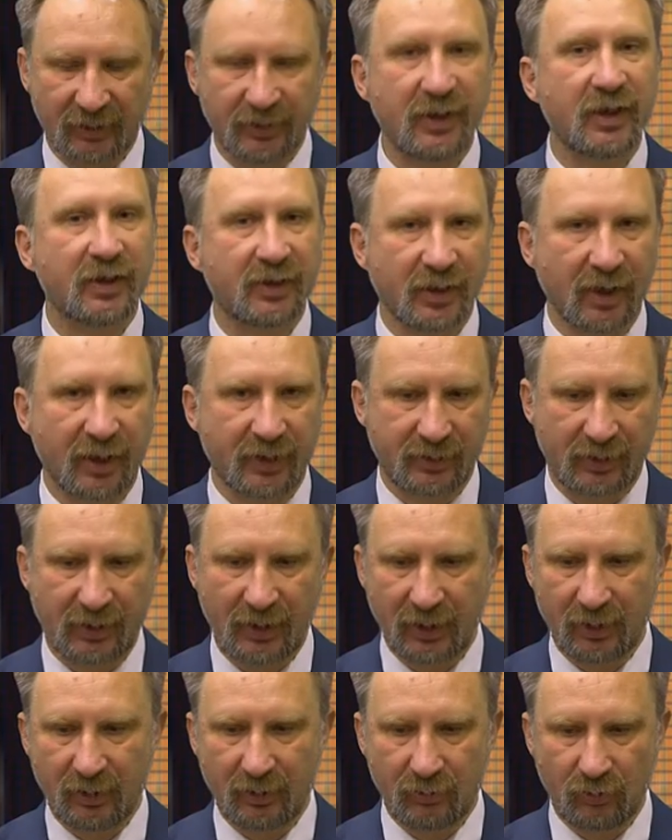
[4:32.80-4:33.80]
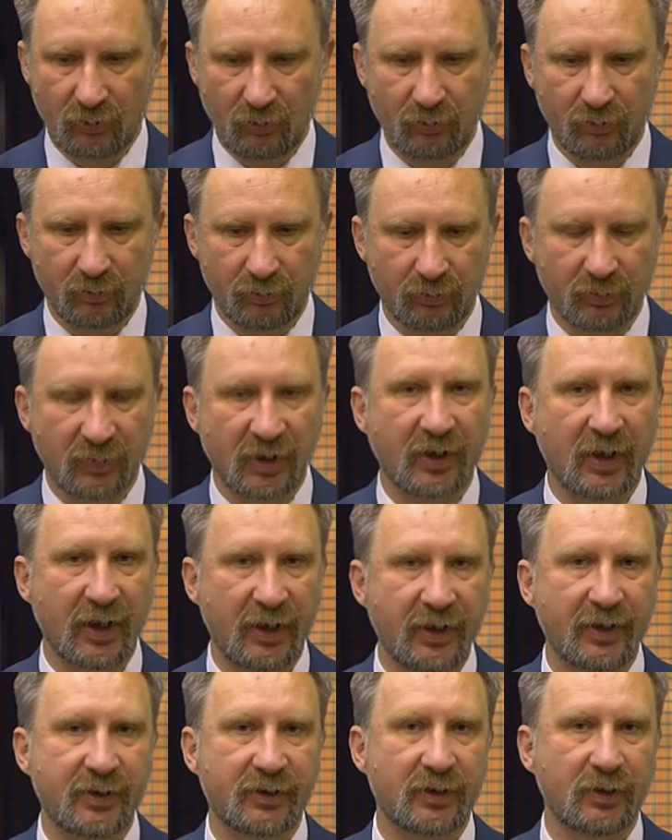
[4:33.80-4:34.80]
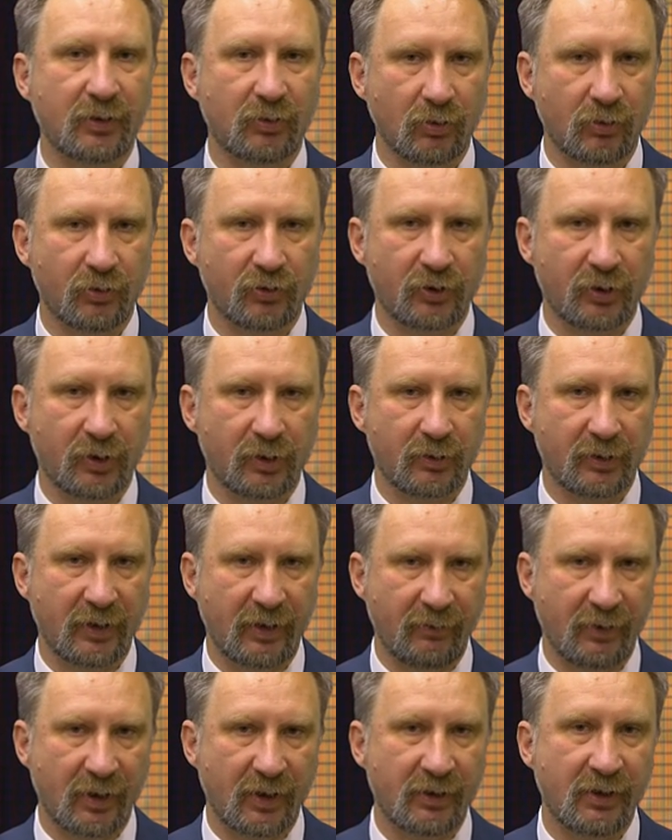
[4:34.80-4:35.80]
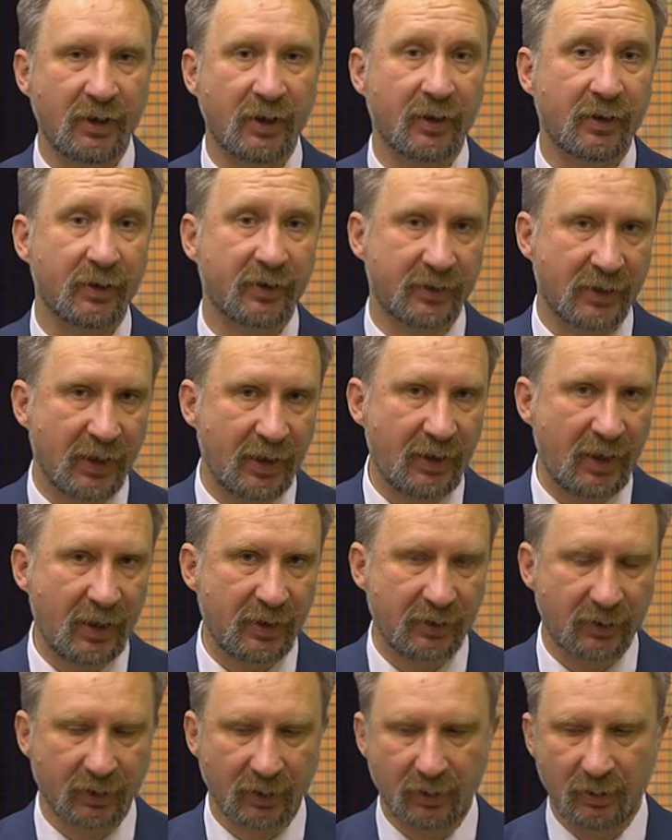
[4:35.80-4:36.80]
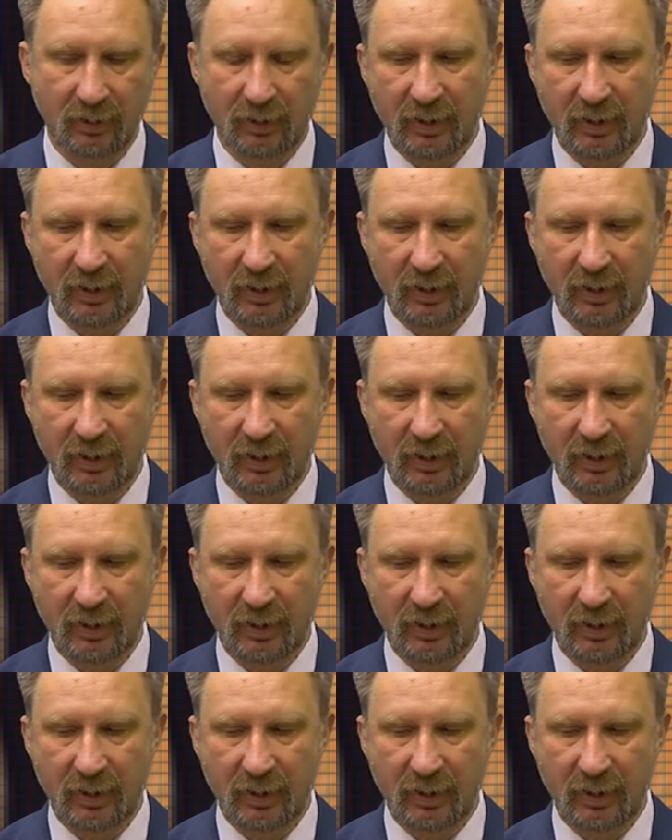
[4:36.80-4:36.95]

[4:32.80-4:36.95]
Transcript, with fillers: не царские, но для коллекции тоже, наверное, сгодятся.